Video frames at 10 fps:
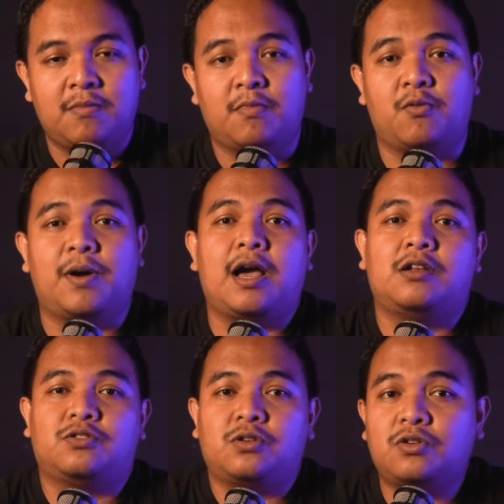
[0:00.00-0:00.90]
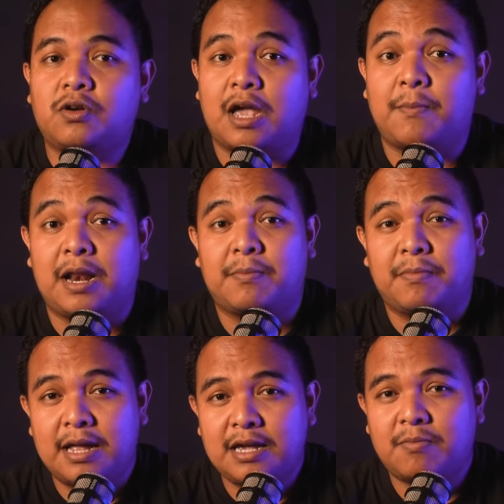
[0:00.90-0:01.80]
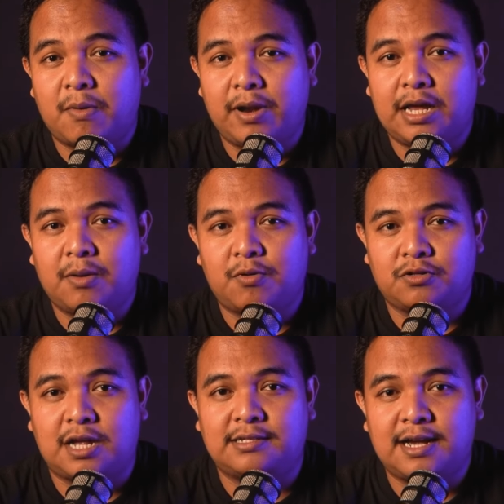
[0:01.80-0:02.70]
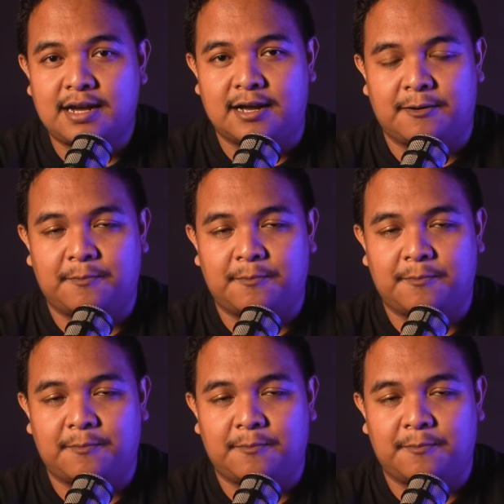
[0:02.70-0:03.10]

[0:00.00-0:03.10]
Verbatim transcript: merupakan sosok yang paling banyak memiliki perusahaan cangkang.